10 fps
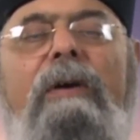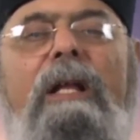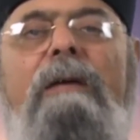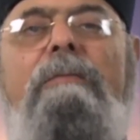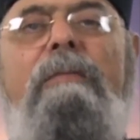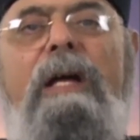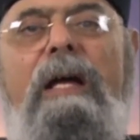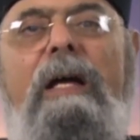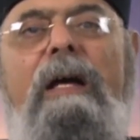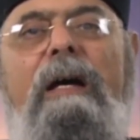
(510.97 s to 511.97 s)

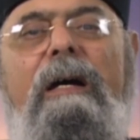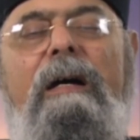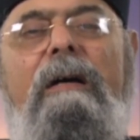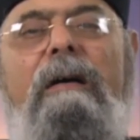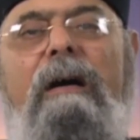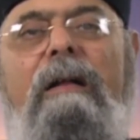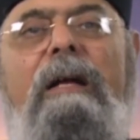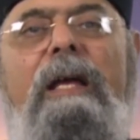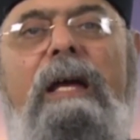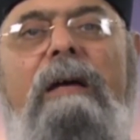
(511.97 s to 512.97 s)
فلما
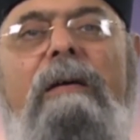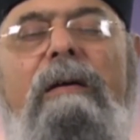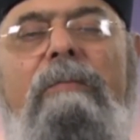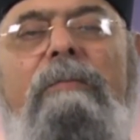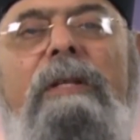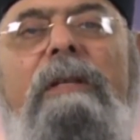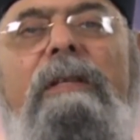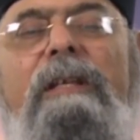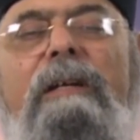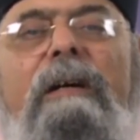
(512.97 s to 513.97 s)
خرج من
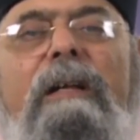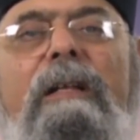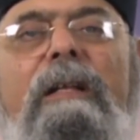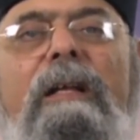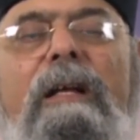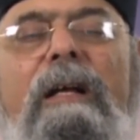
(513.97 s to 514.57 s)
ثقل